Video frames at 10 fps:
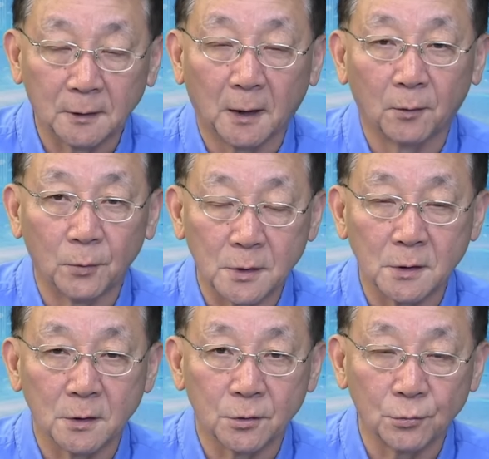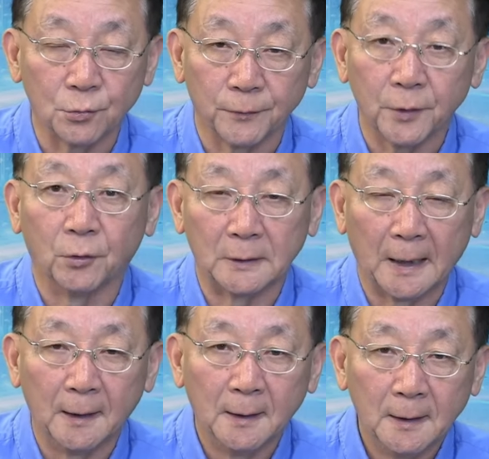第二，我是收取费用
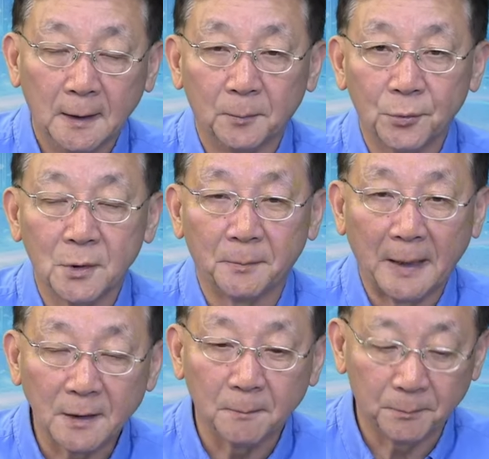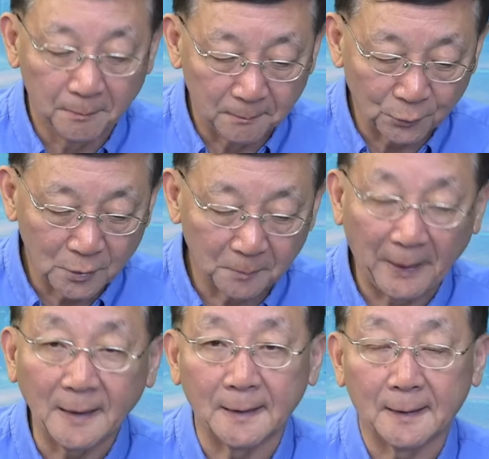的，啊，不是白不是
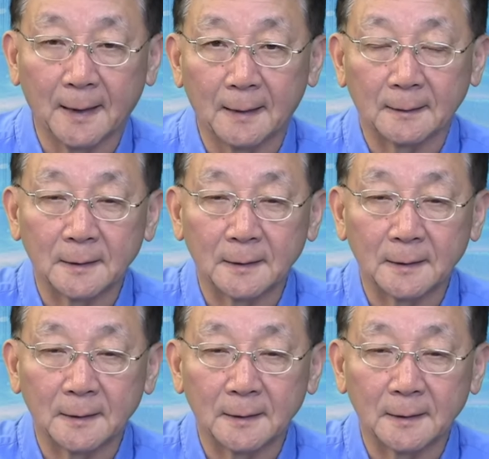白给他。